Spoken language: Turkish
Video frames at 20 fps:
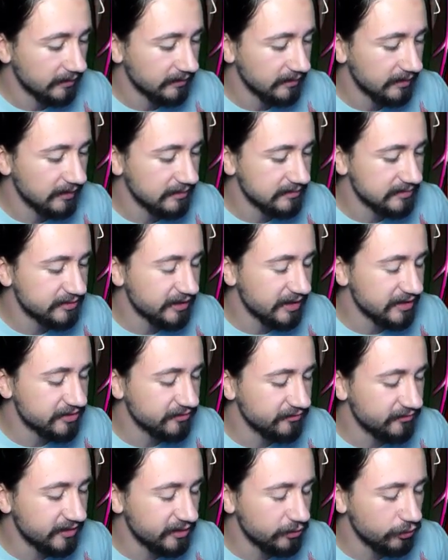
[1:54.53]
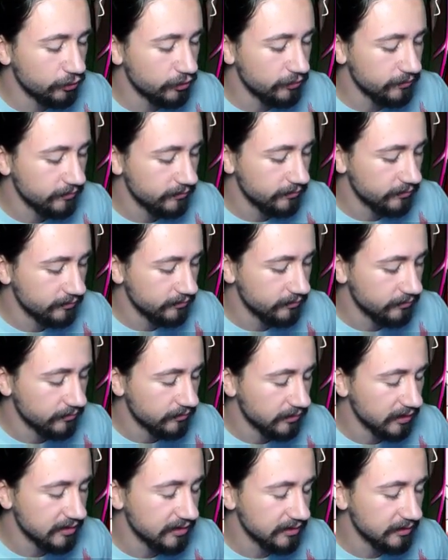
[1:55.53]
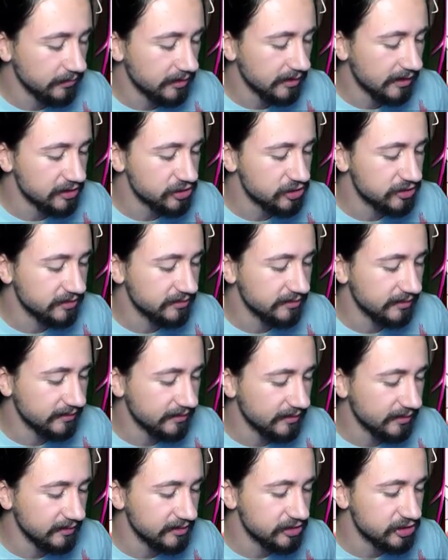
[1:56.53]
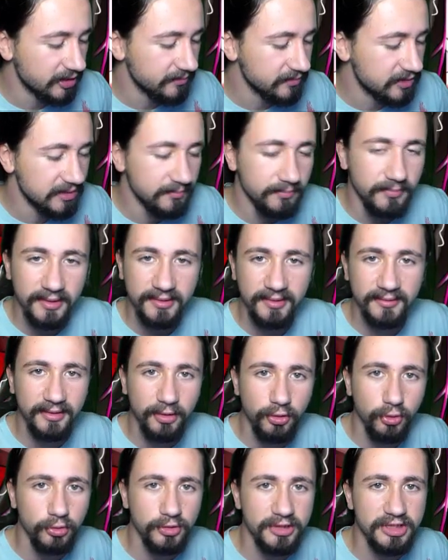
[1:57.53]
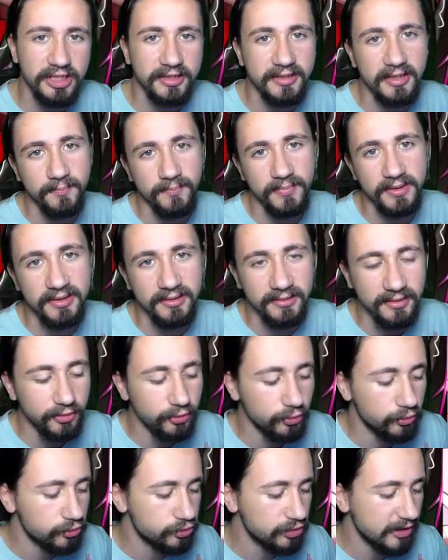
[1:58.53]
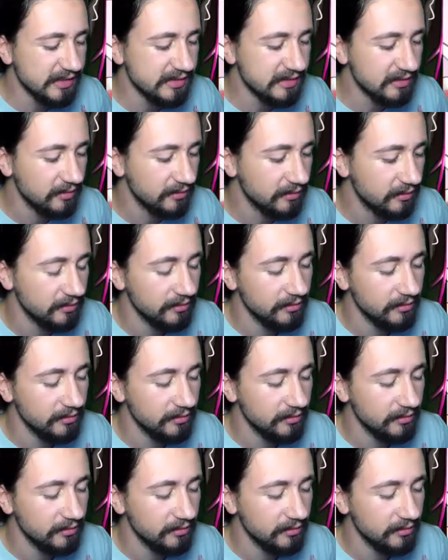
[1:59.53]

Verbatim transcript: Evet IQ veriyorum. Bakalım karşılığında ne alacağım, kim bana ne yollayacak hep birlikte göreceğiz.